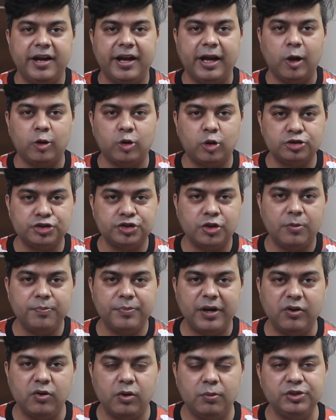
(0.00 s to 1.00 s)
हेलो दोस्तों
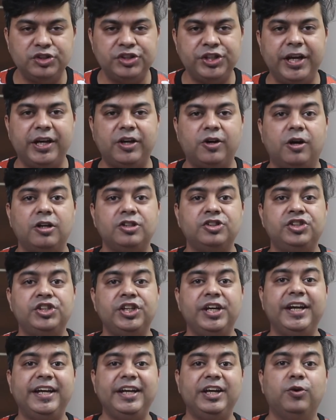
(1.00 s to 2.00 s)
मैं हूं अभिषेक और
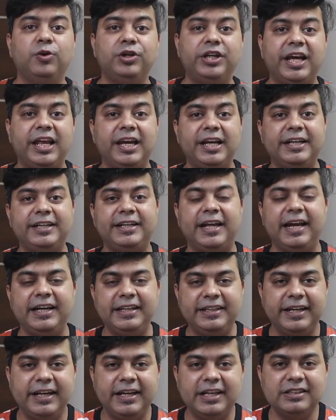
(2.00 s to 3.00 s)
यू डेली
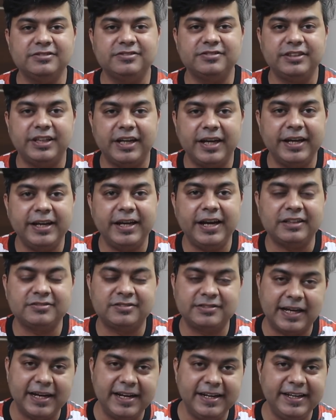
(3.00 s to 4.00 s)
टेक के इस नए
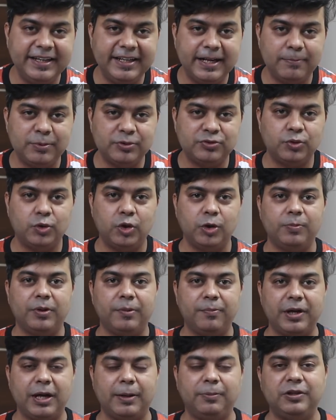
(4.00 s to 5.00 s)
एक्साइटिंग एपिसोड
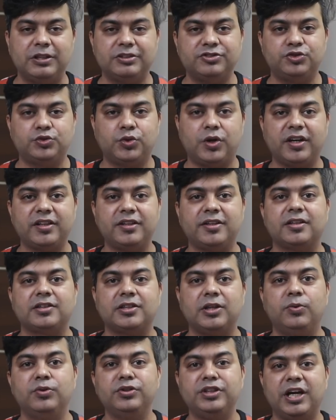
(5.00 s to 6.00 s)
में मैं आपका स्वागत
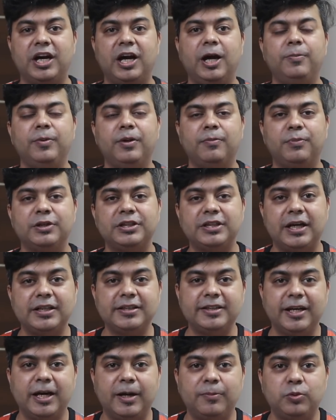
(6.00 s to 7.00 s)
करता हूं यहां पे हम
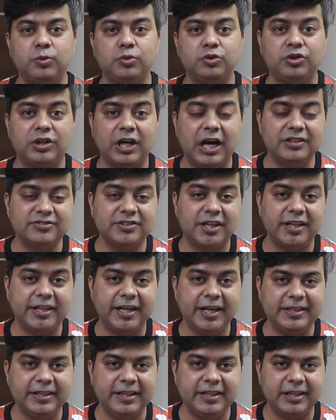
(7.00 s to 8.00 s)
बताते हैं आपको ताज़ा
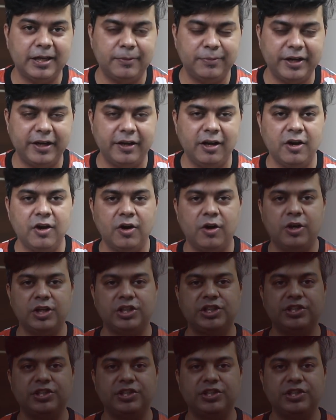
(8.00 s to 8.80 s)
टेक की खबरें और